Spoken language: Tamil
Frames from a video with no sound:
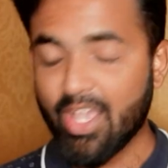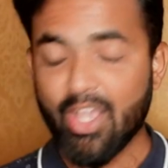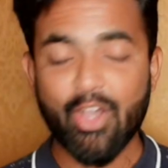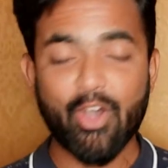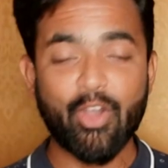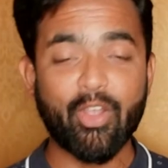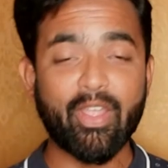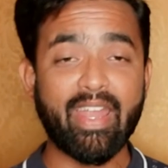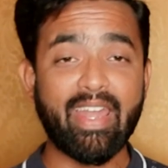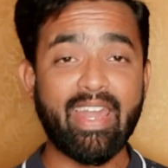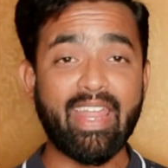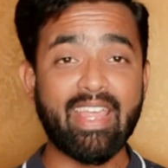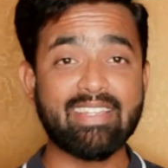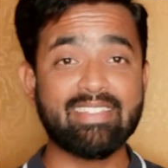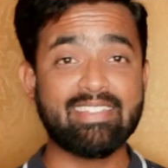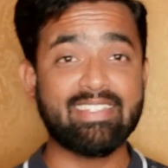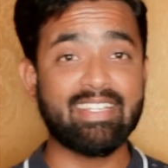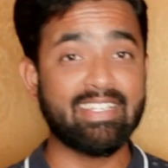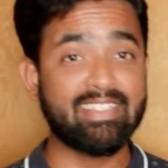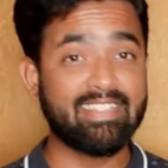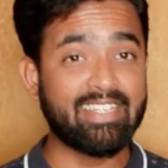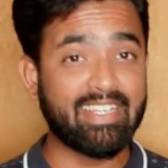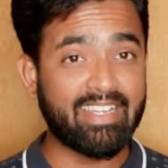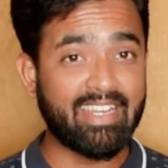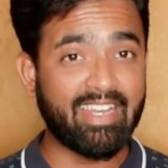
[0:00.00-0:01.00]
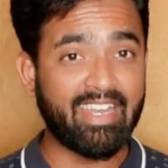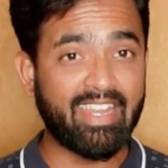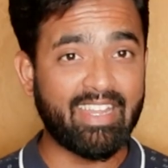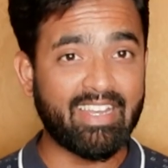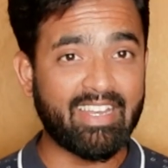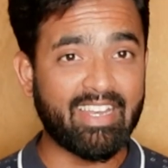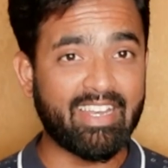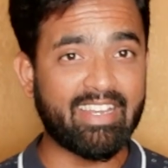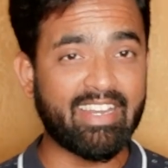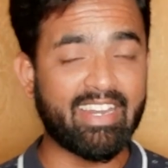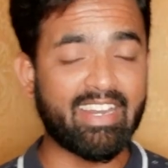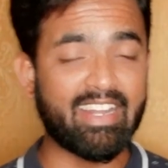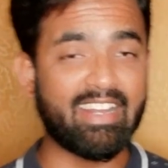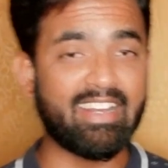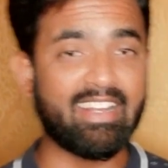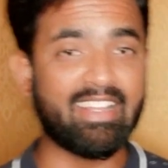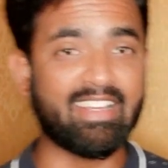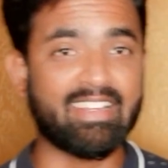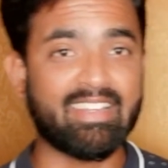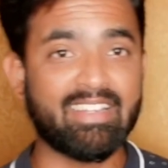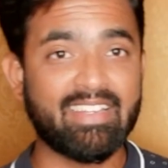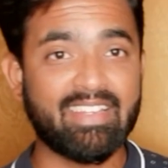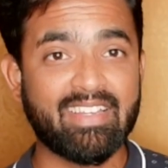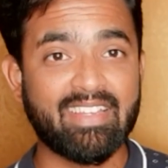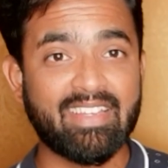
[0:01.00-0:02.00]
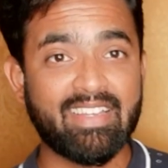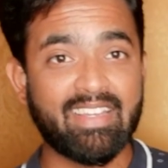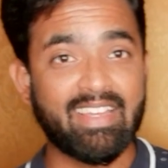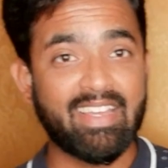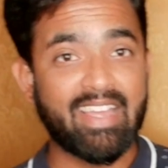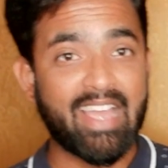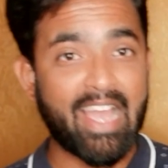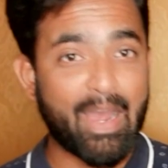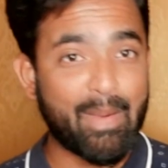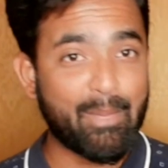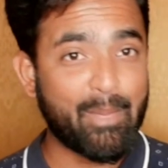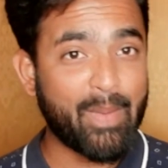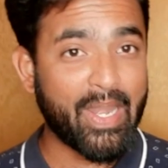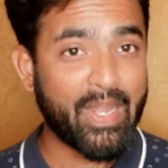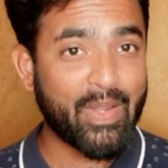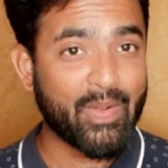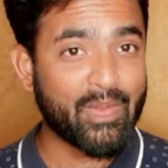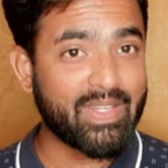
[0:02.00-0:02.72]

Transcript: ஓகே நெக்ஸ்ட் சிட்லி ரிலேட்டடான அப்டேட்